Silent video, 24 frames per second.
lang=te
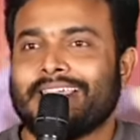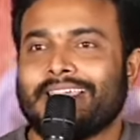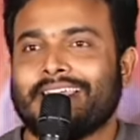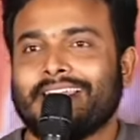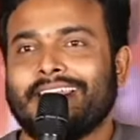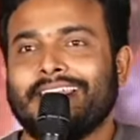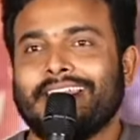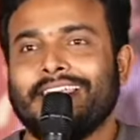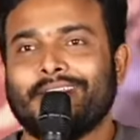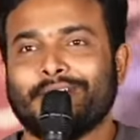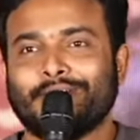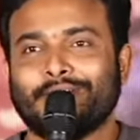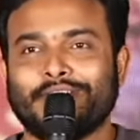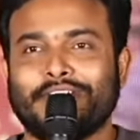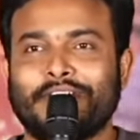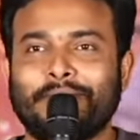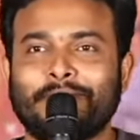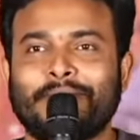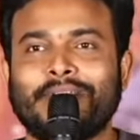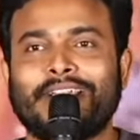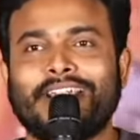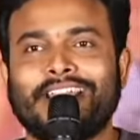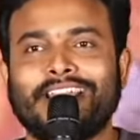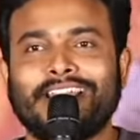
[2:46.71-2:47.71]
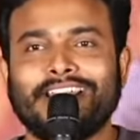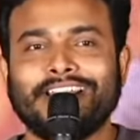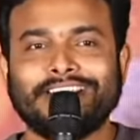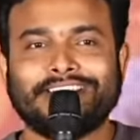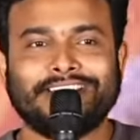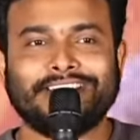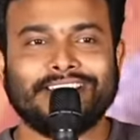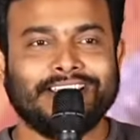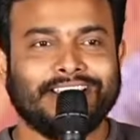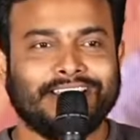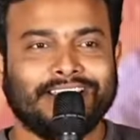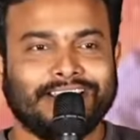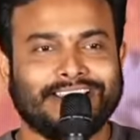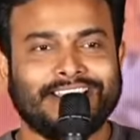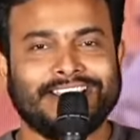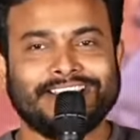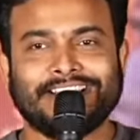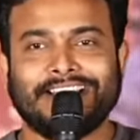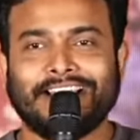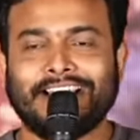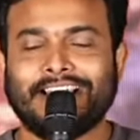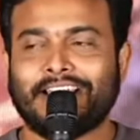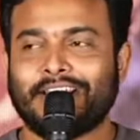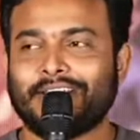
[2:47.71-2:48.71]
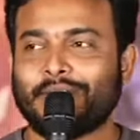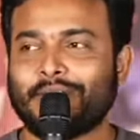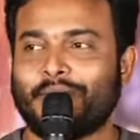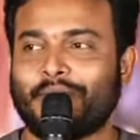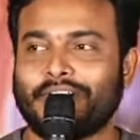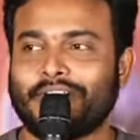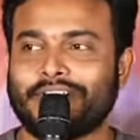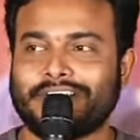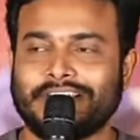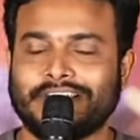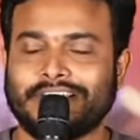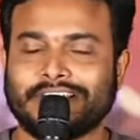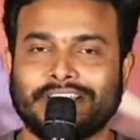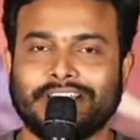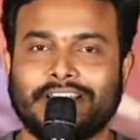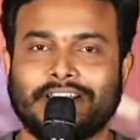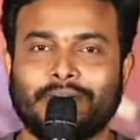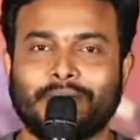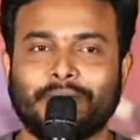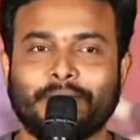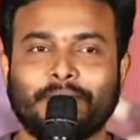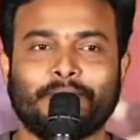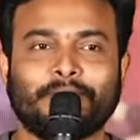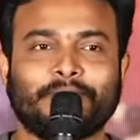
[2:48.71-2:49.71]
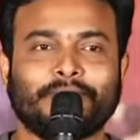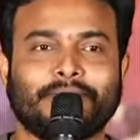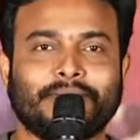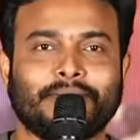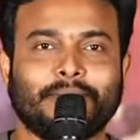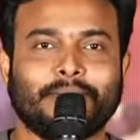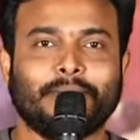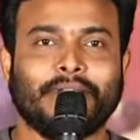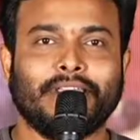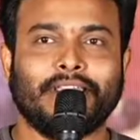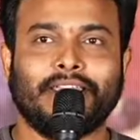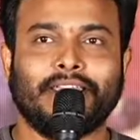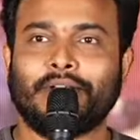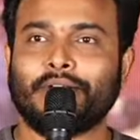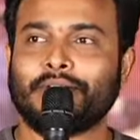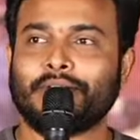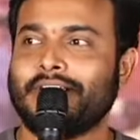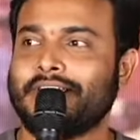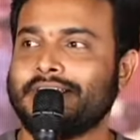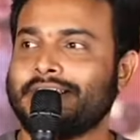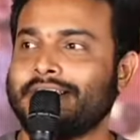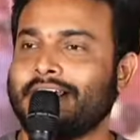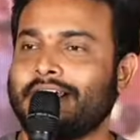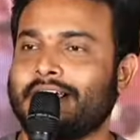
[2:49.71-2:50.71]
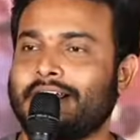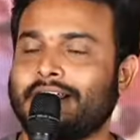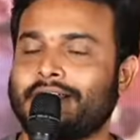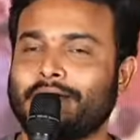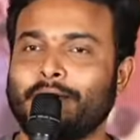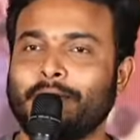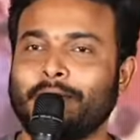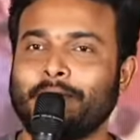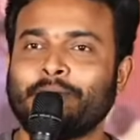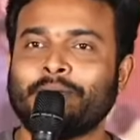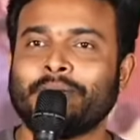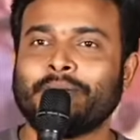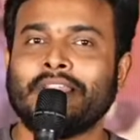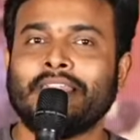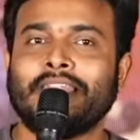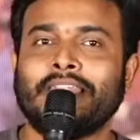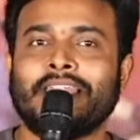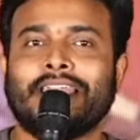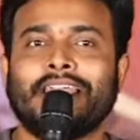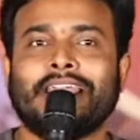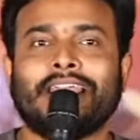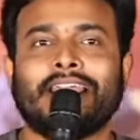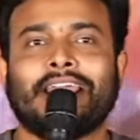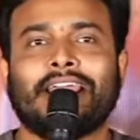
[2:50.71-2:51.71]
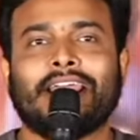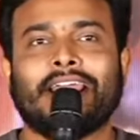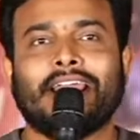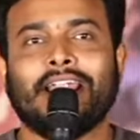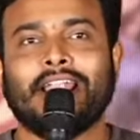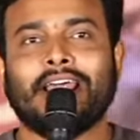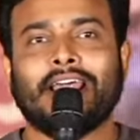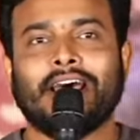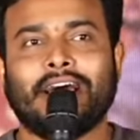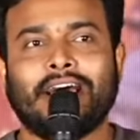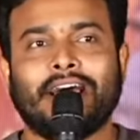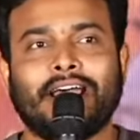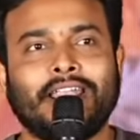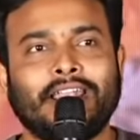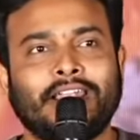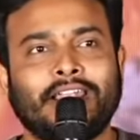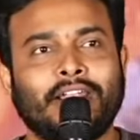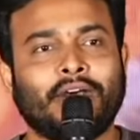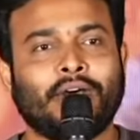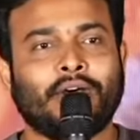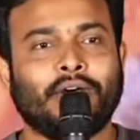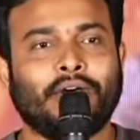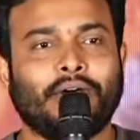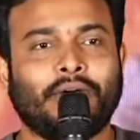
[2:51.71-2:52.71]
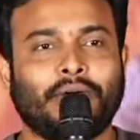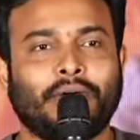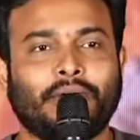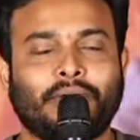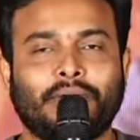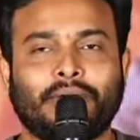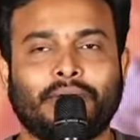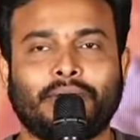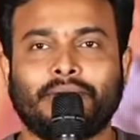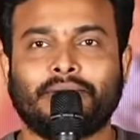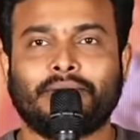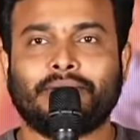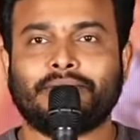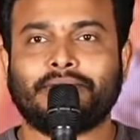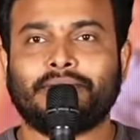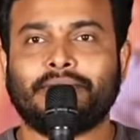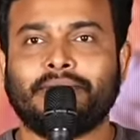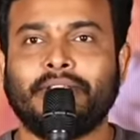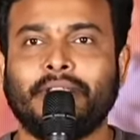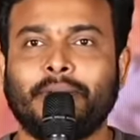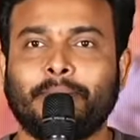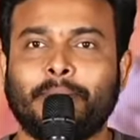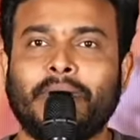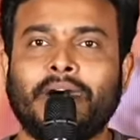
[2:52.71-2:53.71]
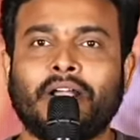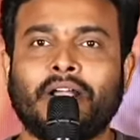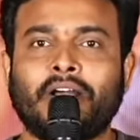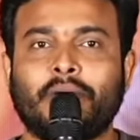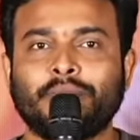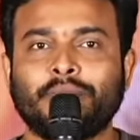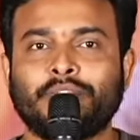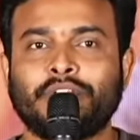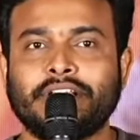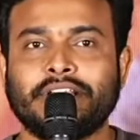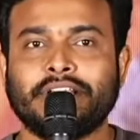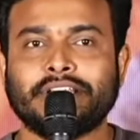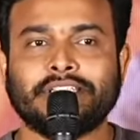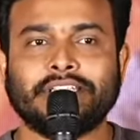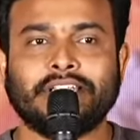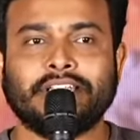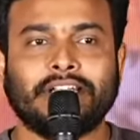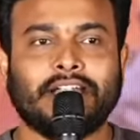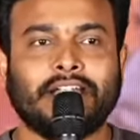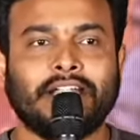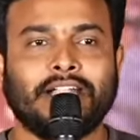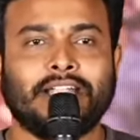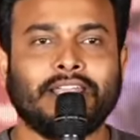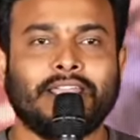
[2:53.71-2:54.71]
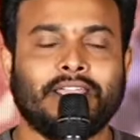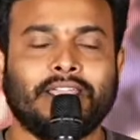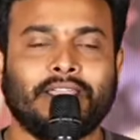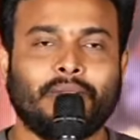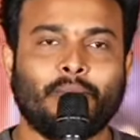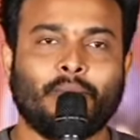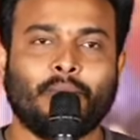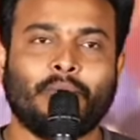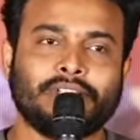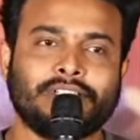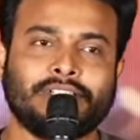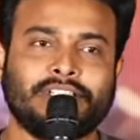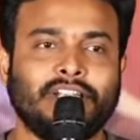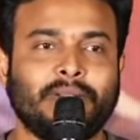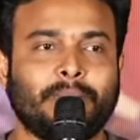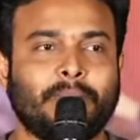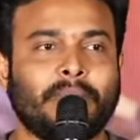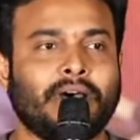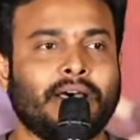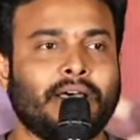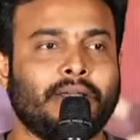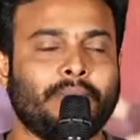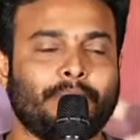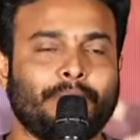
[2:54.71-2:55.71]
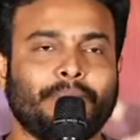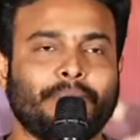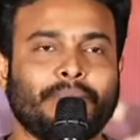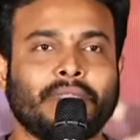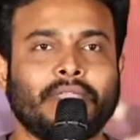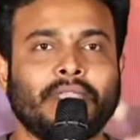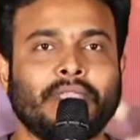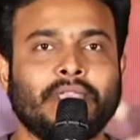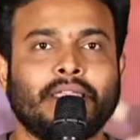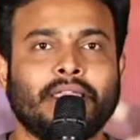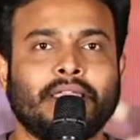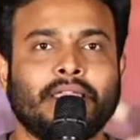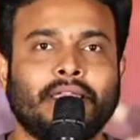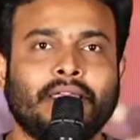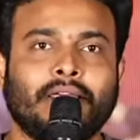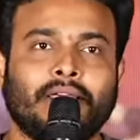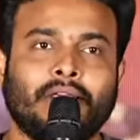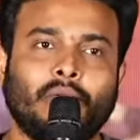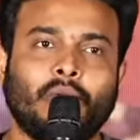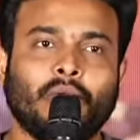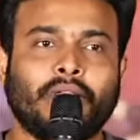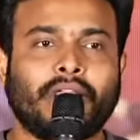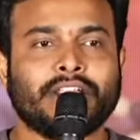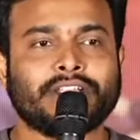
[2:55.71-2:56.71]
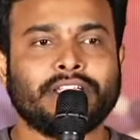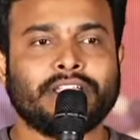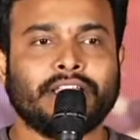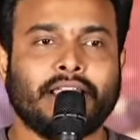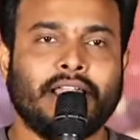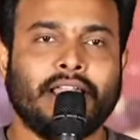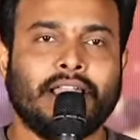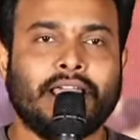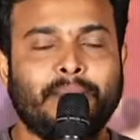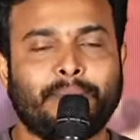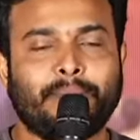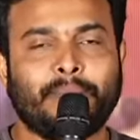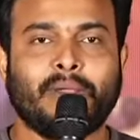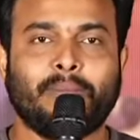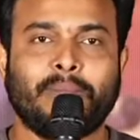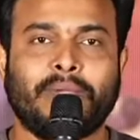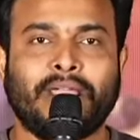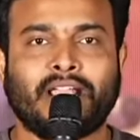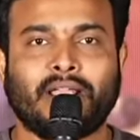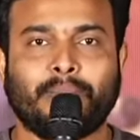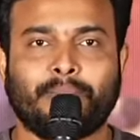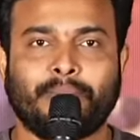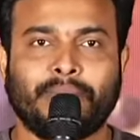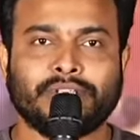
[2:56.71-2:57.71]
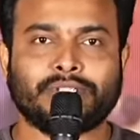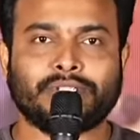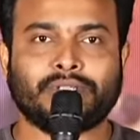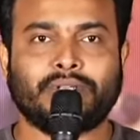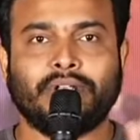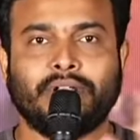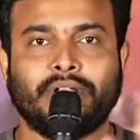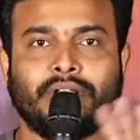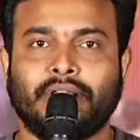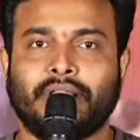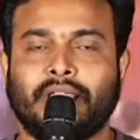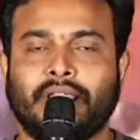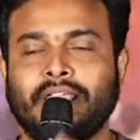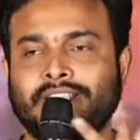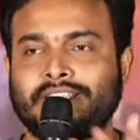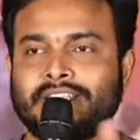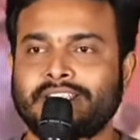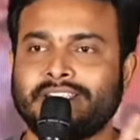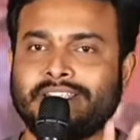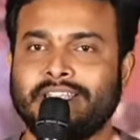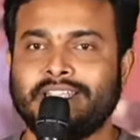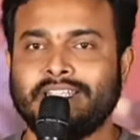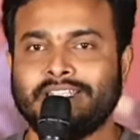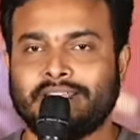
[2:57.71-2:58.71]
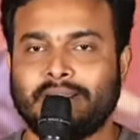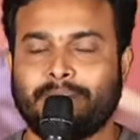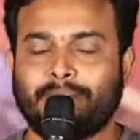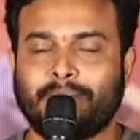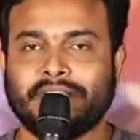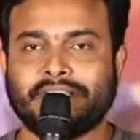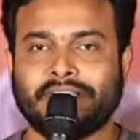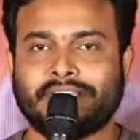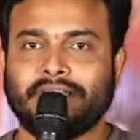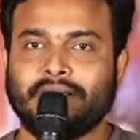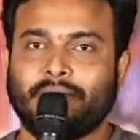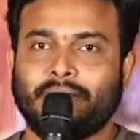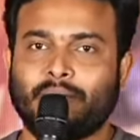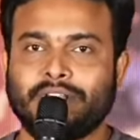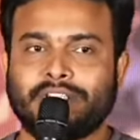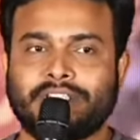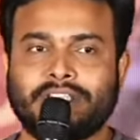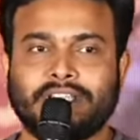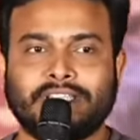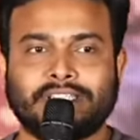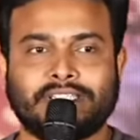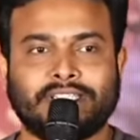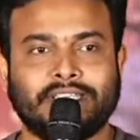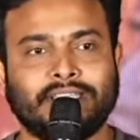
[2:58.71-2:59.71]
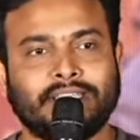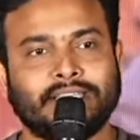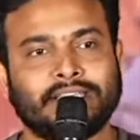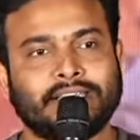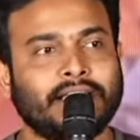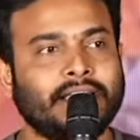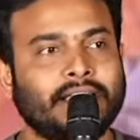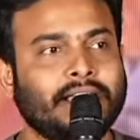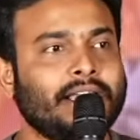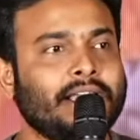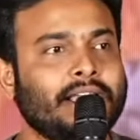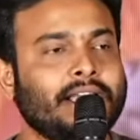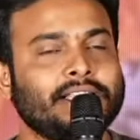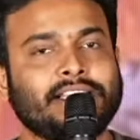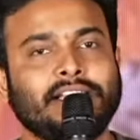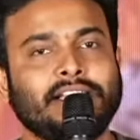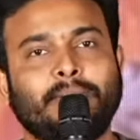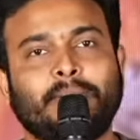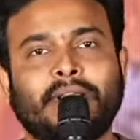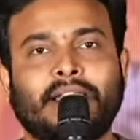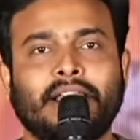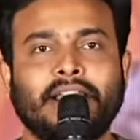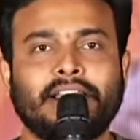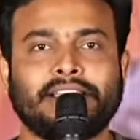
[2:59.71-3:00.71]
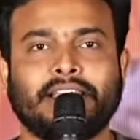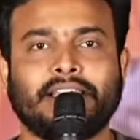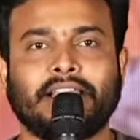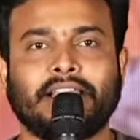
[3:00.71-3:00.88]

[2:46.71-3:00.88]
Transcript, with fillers: నేను జాంబిరెడ్డి నుంచి తేజ గారితో వర్క్ చేస్తున్నాను మా హీరో తేజ గారితో అండ్ ఆయనలో నేను బాగా అబ్జర్వ్ చేసింది ఏంటంటే ఒక సినిమా లొకేషన్కి వెళ్ళి హ్యాపీగా మేకప్ వేసుకొని ఇచ్చిన సీన్ చెప్పేసి వచ్చేసి సినిమా రిలీజ్ అయిన